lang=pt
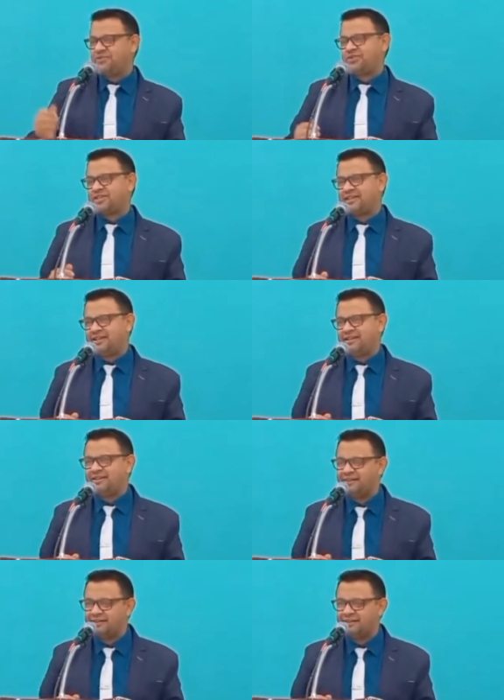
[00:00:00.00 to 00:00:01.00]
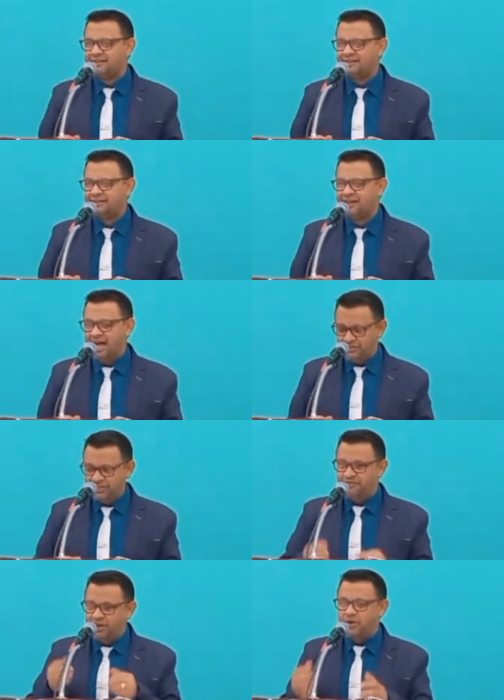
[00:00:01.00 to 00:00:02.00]
com você. Aí
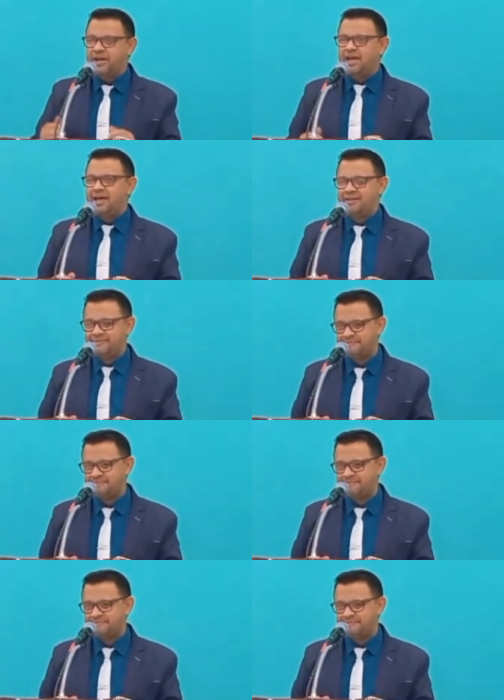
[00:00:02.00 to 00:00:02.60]
você vai orar.